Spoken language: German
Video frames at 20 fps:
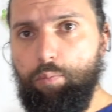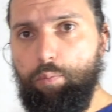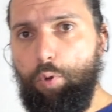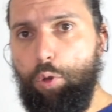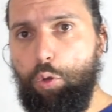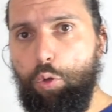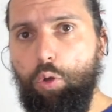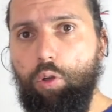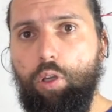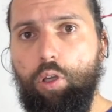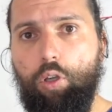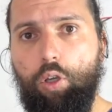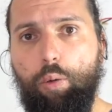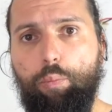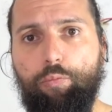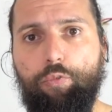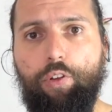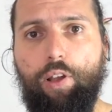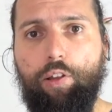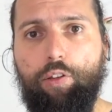bestückt
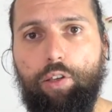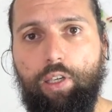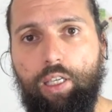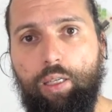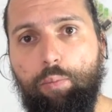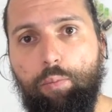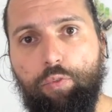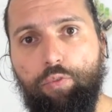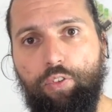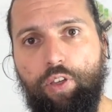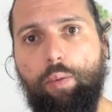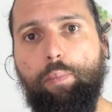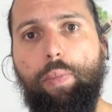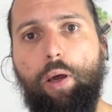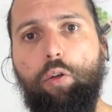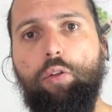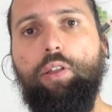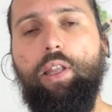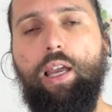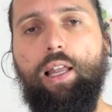Köpfe, also die nimmt vier
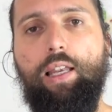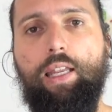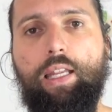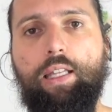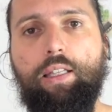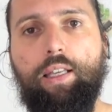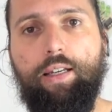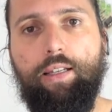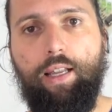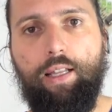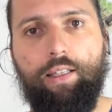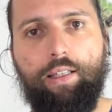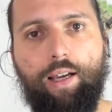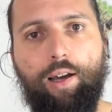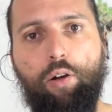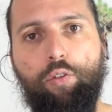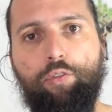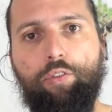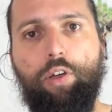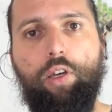Bauteile hintereinander
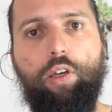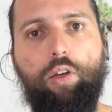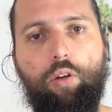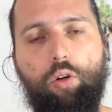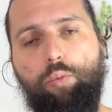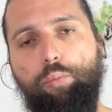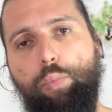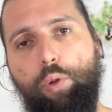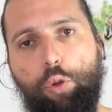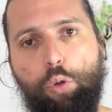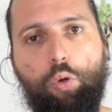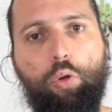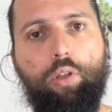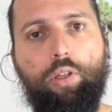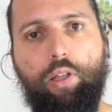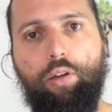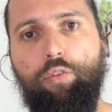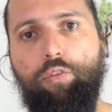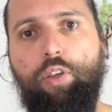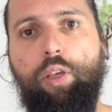auf und
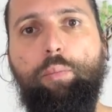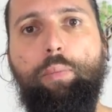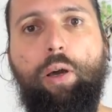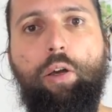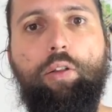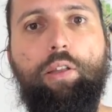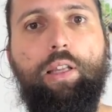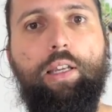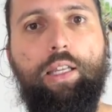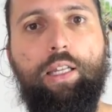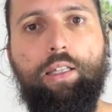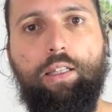bestückt dann vier Bauteile